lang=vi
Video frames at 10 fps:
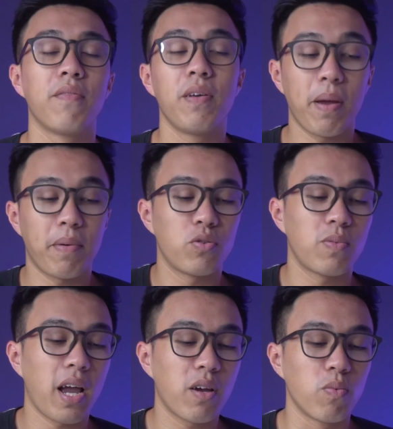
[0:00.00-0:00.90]
Vì vậy mà
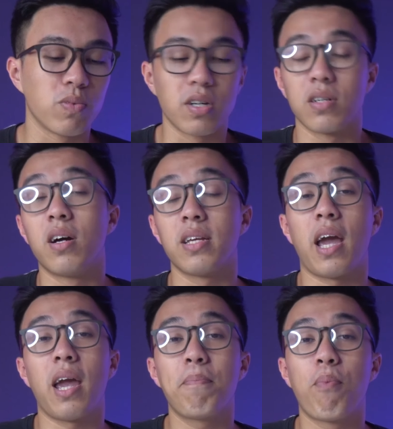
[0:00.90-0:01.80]
chúng ta hãy cùng chờ đợi
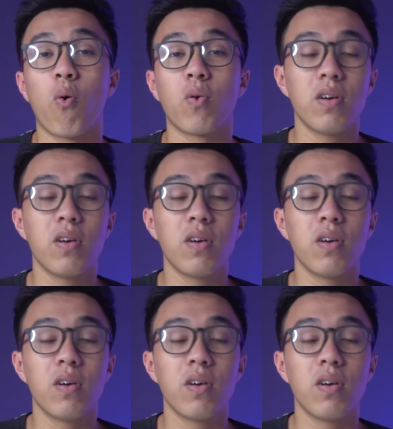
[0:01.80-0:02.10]
nhà Apple